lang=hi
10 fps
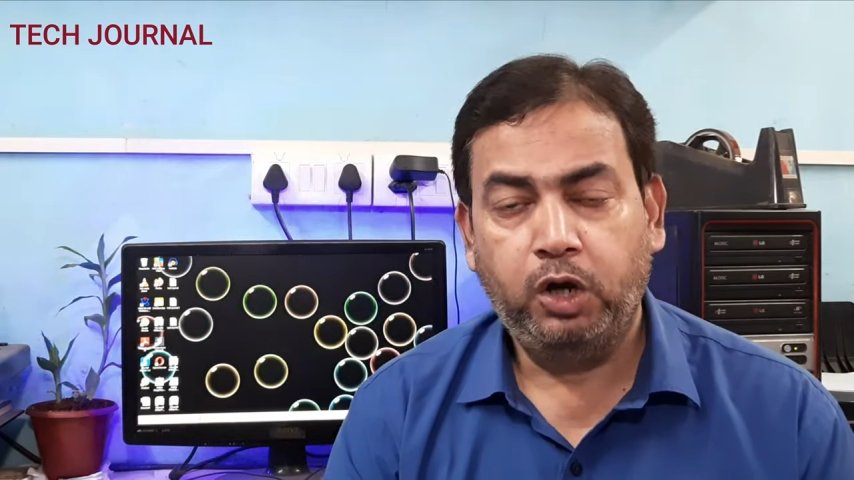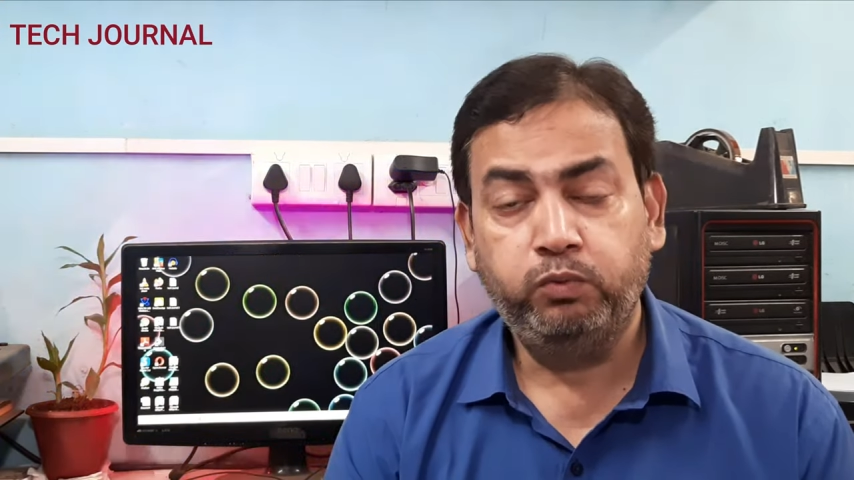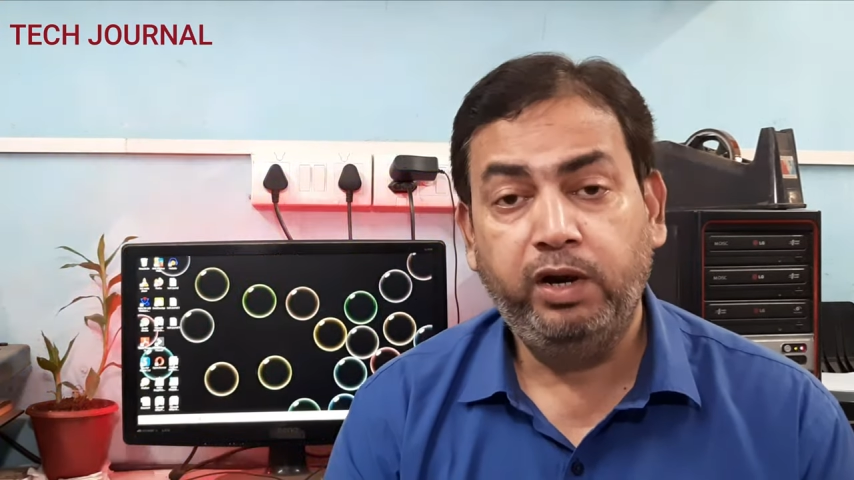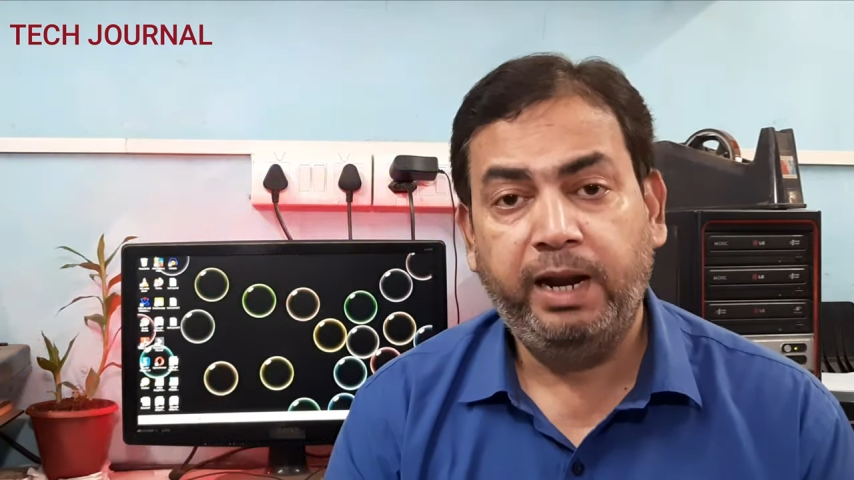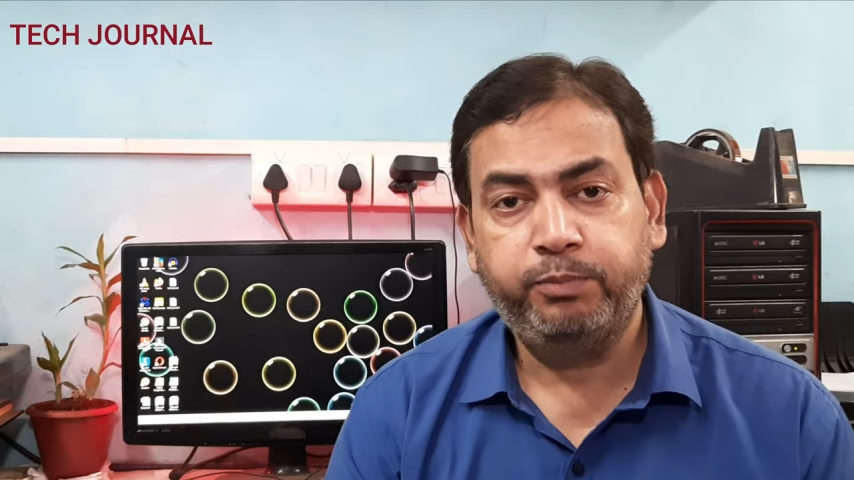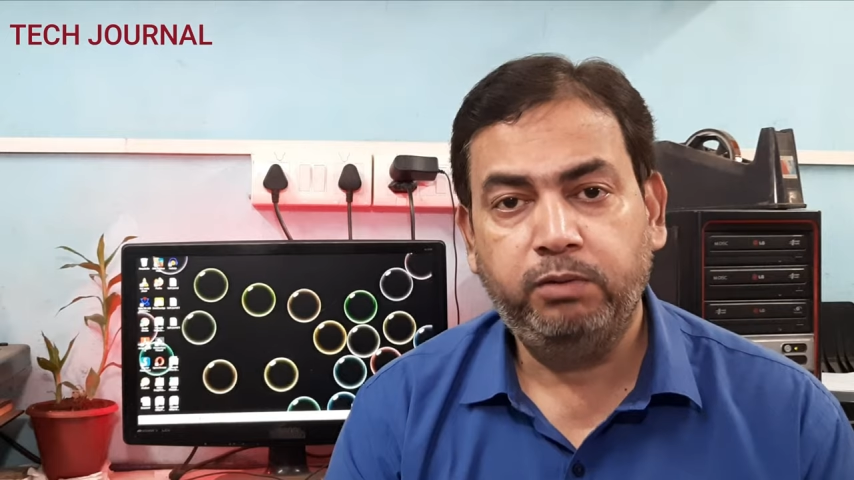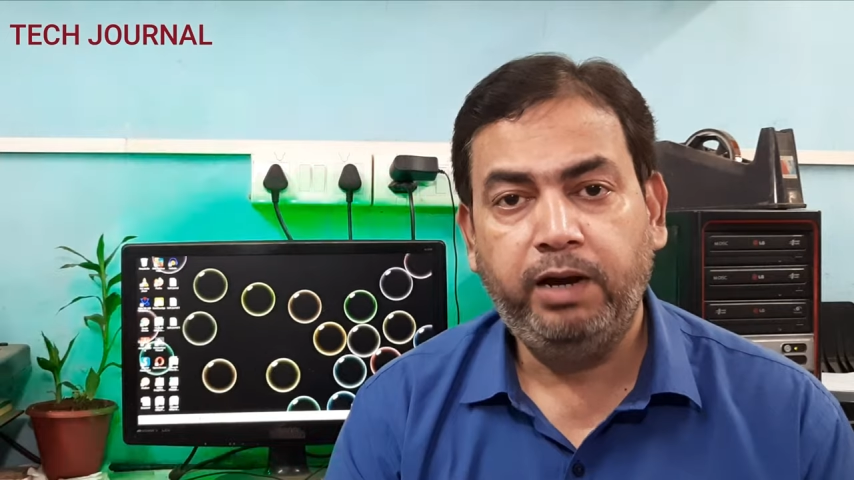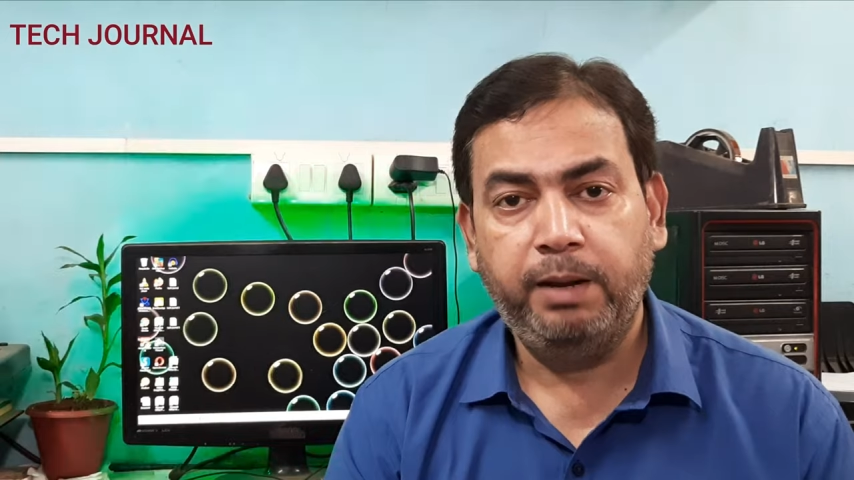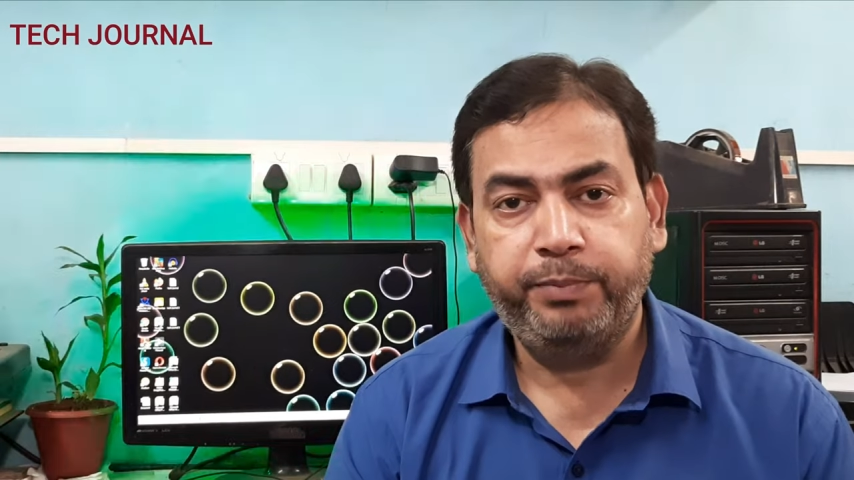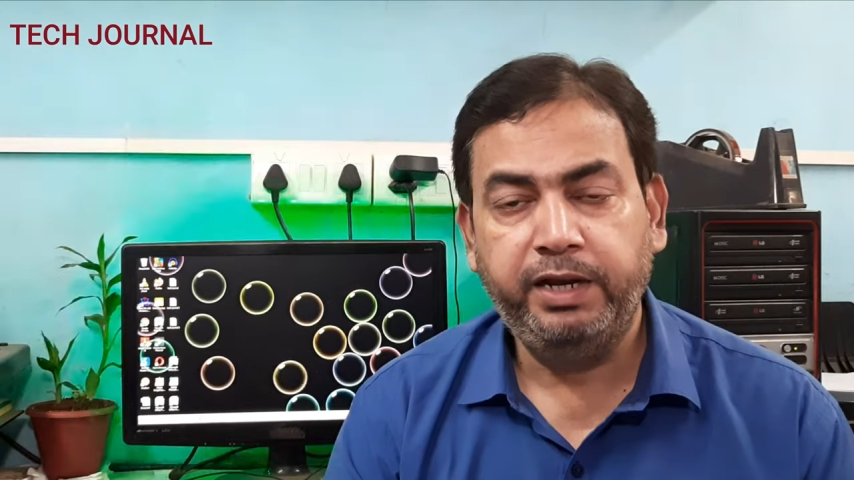और वो लैपटॉप
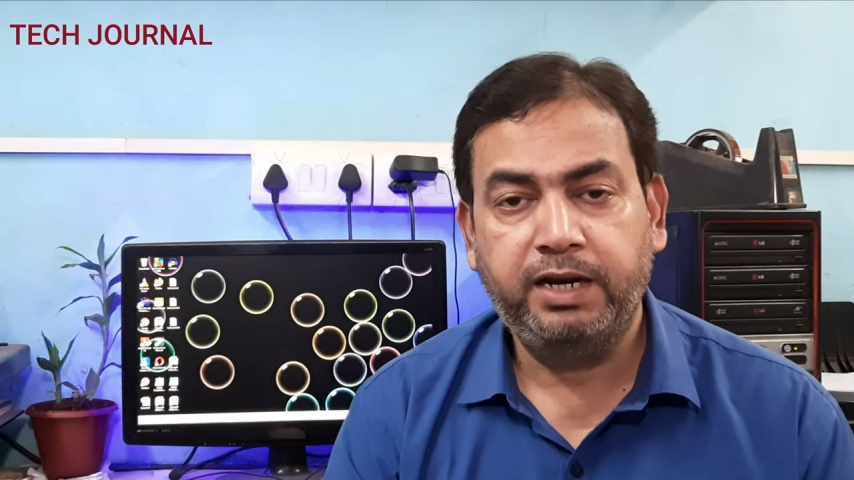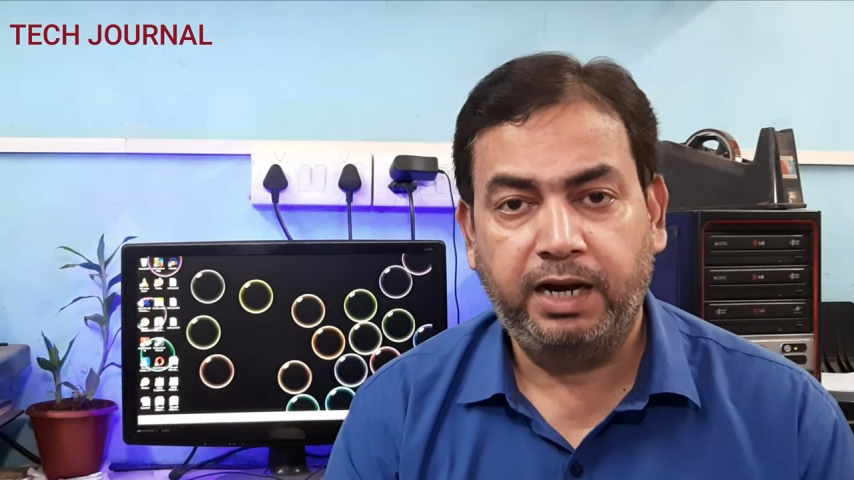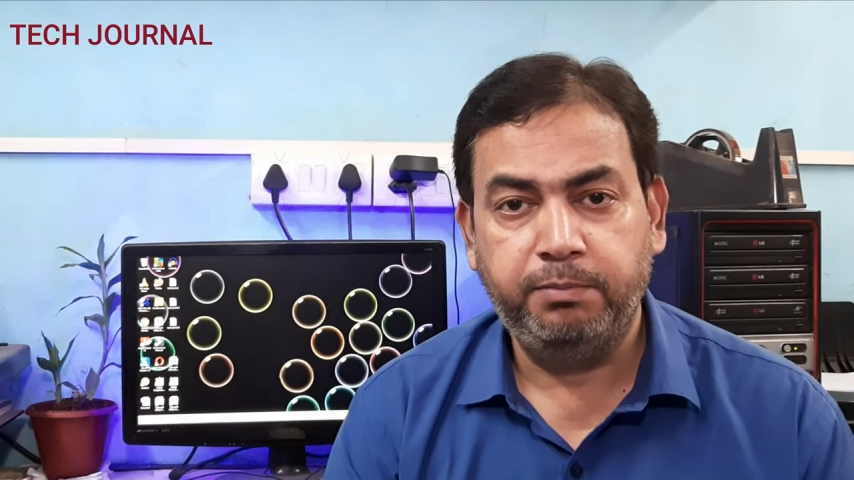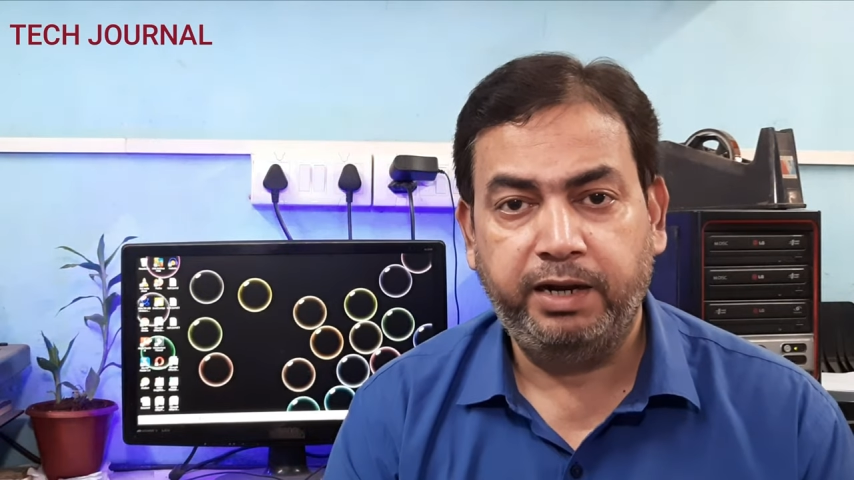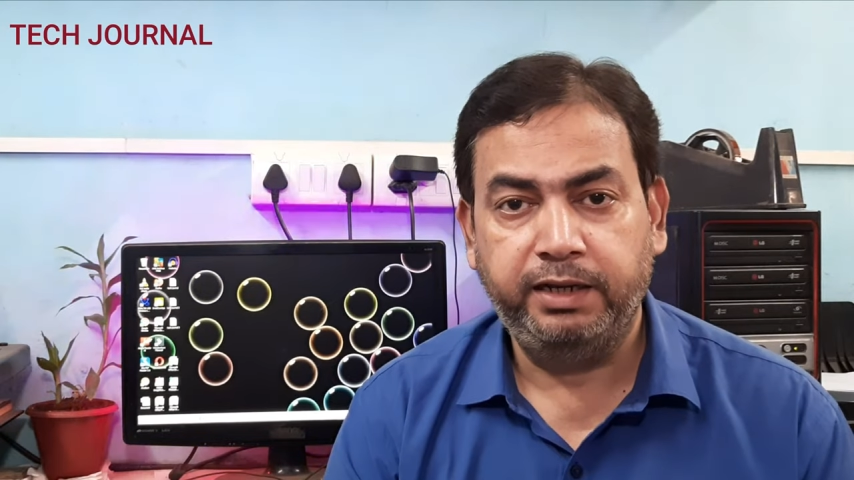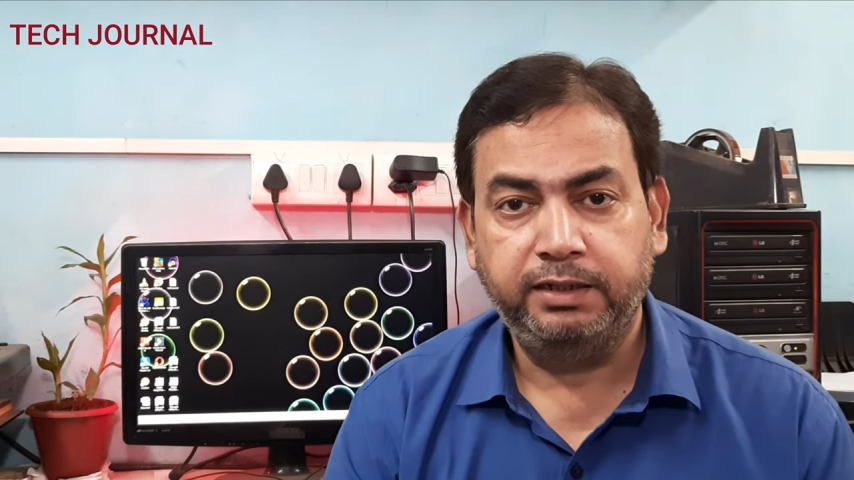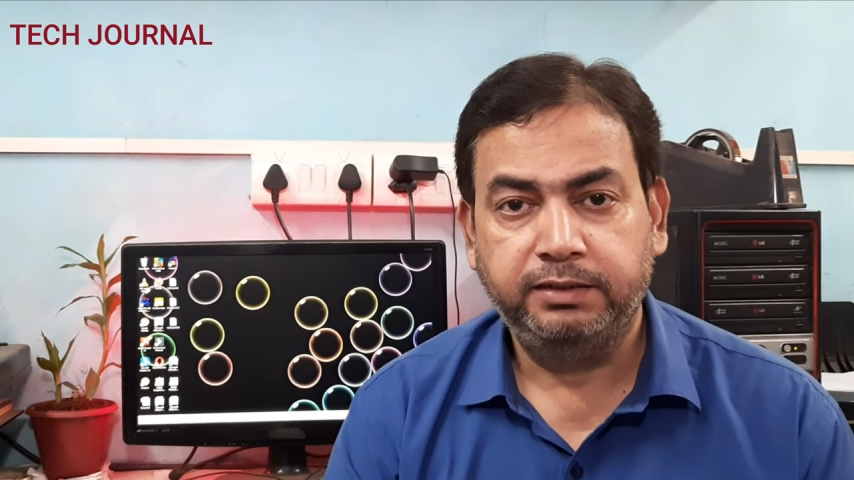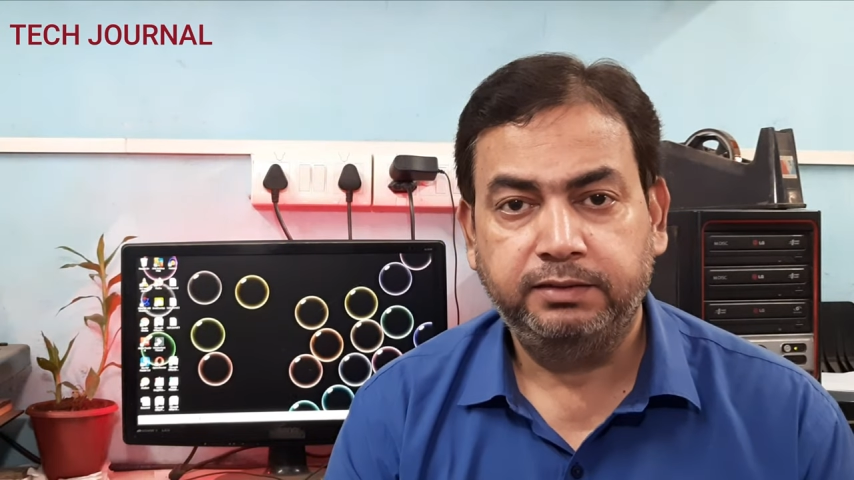आपके काम आए